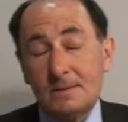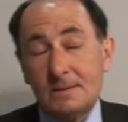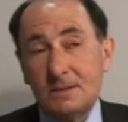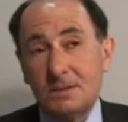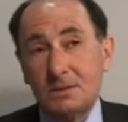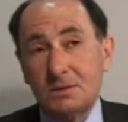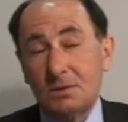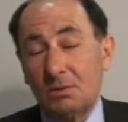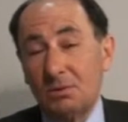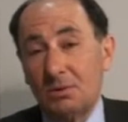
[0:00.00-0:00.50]

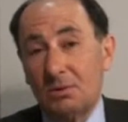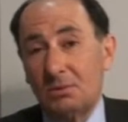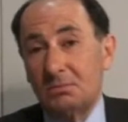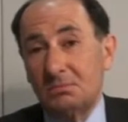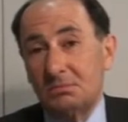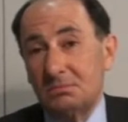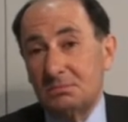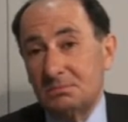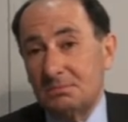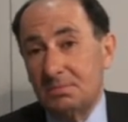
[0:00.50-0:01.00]
Ci sono
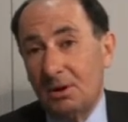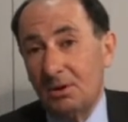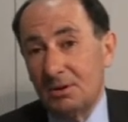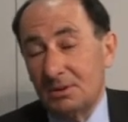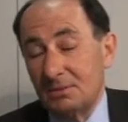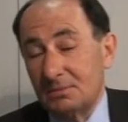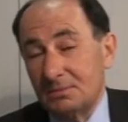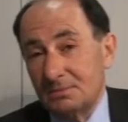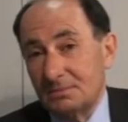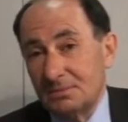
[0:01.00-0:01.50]

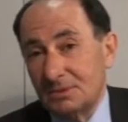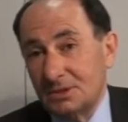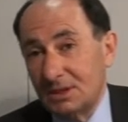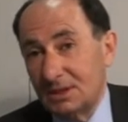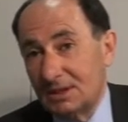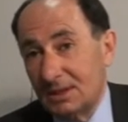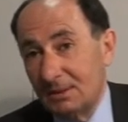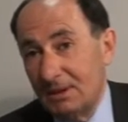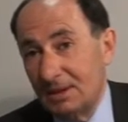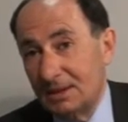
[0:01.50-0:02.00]
poi
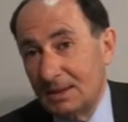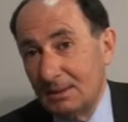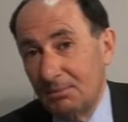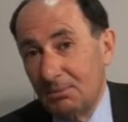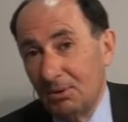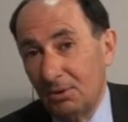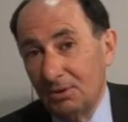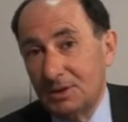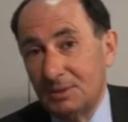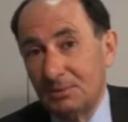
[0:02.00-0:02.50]
certamente
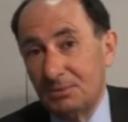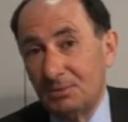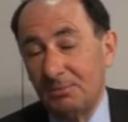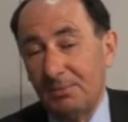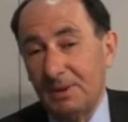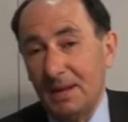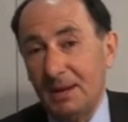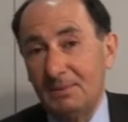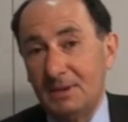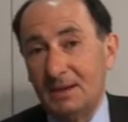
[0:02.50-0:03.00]
molti
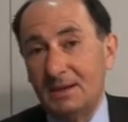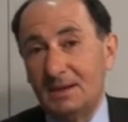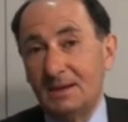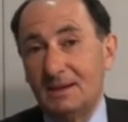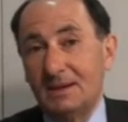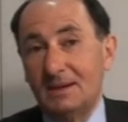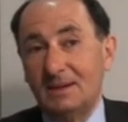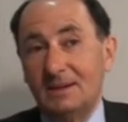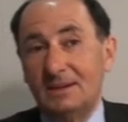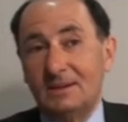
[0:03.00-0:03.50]
problemi
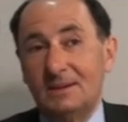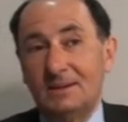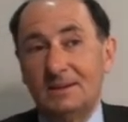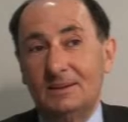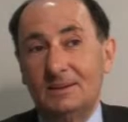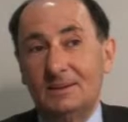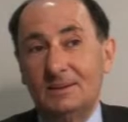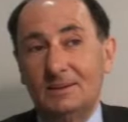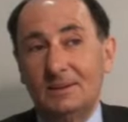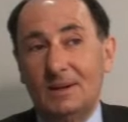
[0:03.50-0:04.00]

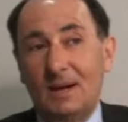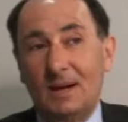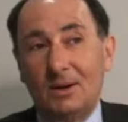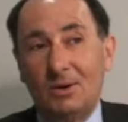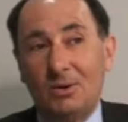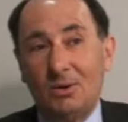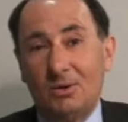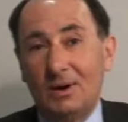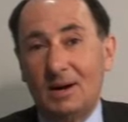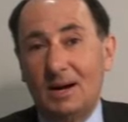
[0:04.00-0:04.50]
ehm,
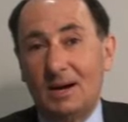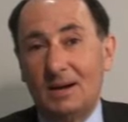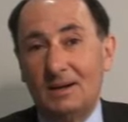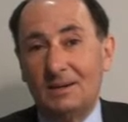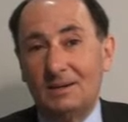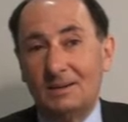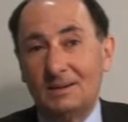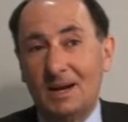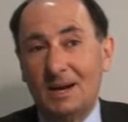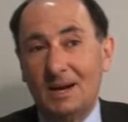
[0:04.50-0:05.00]
ancora
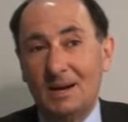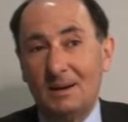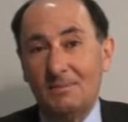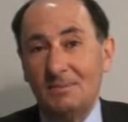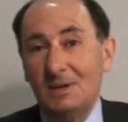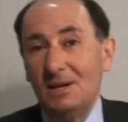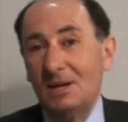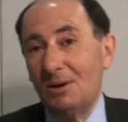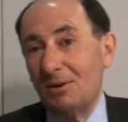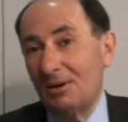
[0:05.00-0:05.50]
da
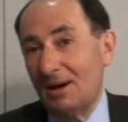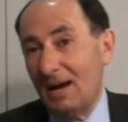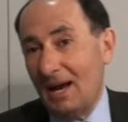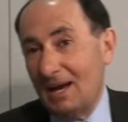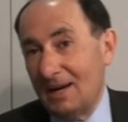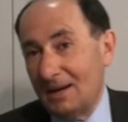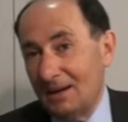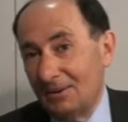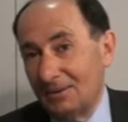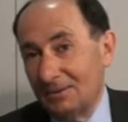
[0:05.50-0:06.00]

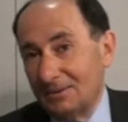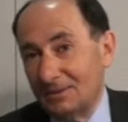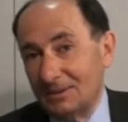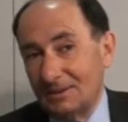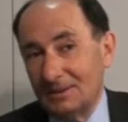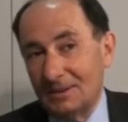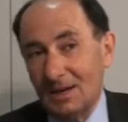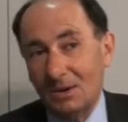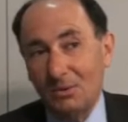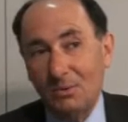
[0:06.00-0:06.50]
migliorare, no?
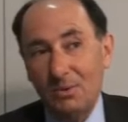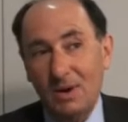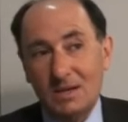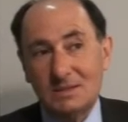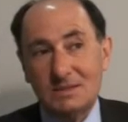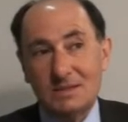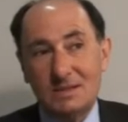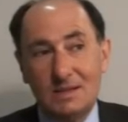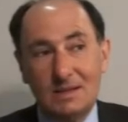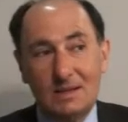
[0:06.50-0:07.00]
tra
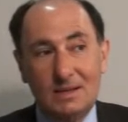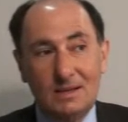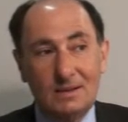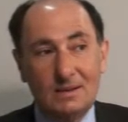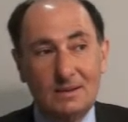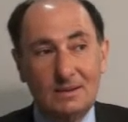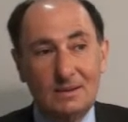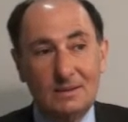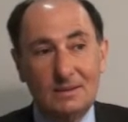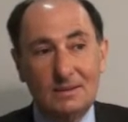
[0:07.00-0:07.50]
questi
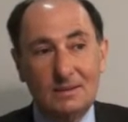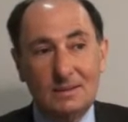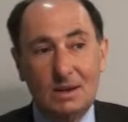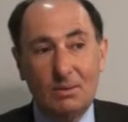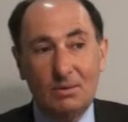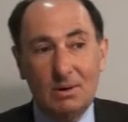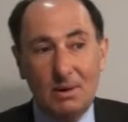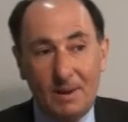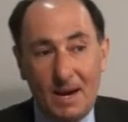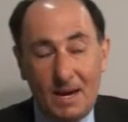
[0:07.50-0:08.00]
eh,
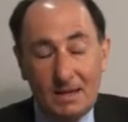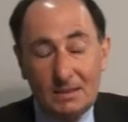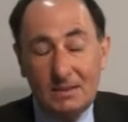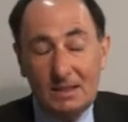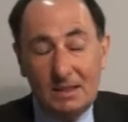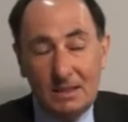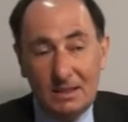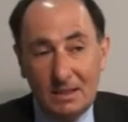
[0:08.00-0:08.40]
da una parte